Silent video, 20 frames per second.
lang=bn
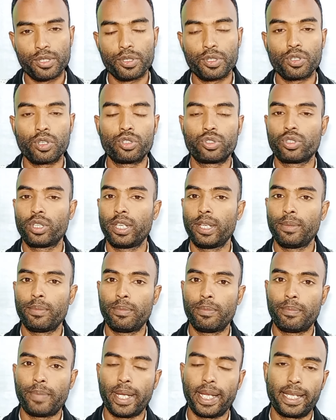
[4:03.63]
কিছু কিছু অঞ্চলে
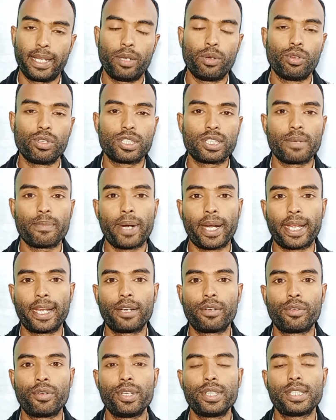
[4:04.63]
পাইকারি হোলসেল
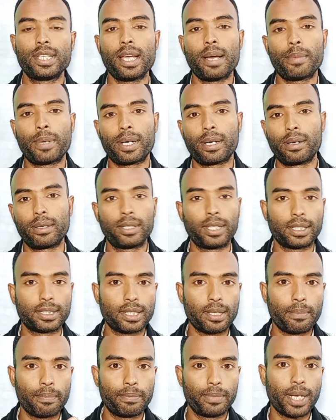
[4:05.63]
মার্কেট রয়েছে আবার
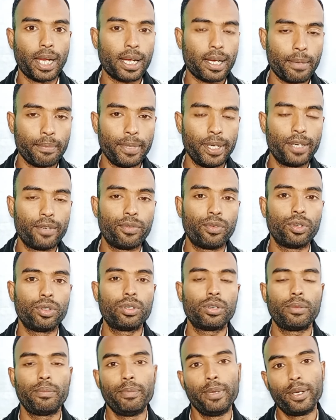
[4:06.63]
তাছাড়া ঢাকা
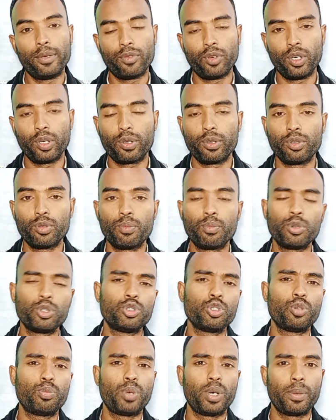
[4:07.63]
মিটফুড মিটফুডেও কিন্তু
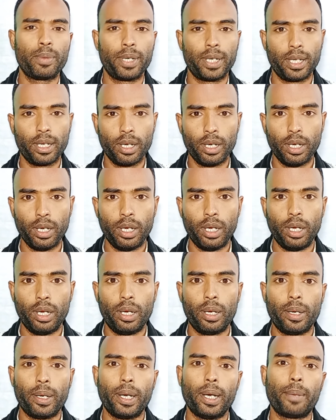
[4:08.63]
প্রচুর পরিমাণে
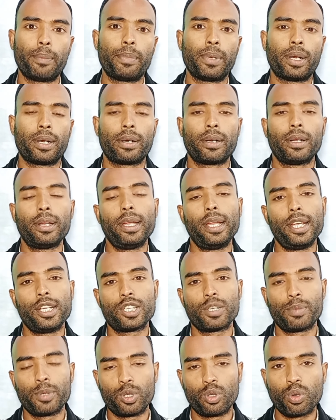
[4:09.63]
আপনার
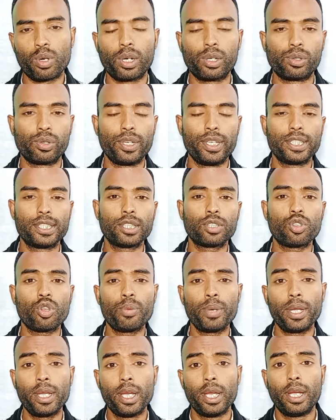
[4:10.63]
এইসবের দোকান রয়েছে
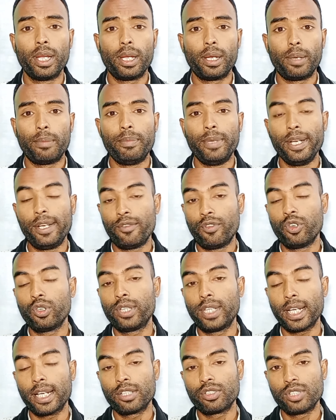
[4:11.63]
তবে
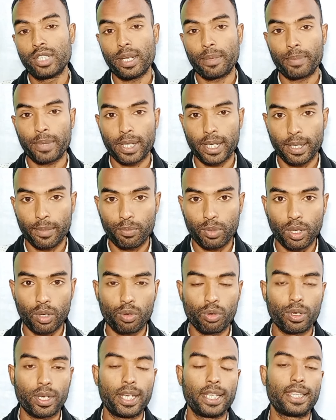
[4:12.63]
মিটফুড থেকে যদি আপনারা এই
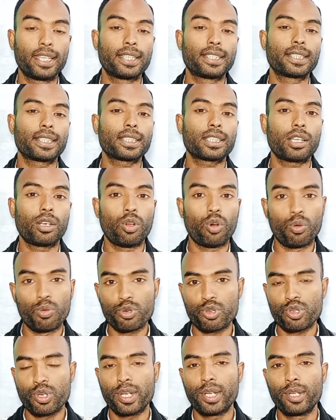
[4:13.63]
পোড়াগুলো কিনতে চান তাহলে
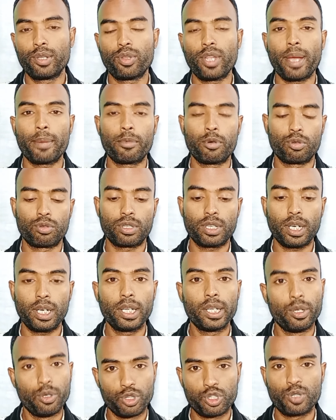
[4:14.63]
অবশ্যই কিন্তু অ্যামাউন্টটা
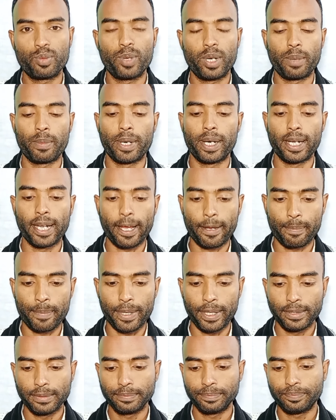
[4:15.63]
হিউজ পরিমাণে
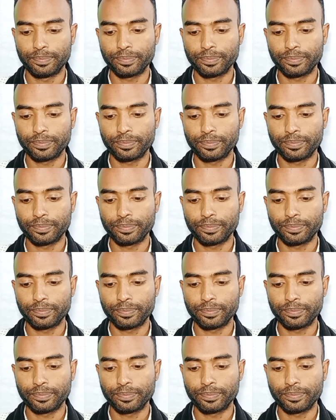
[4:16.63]
লাগবে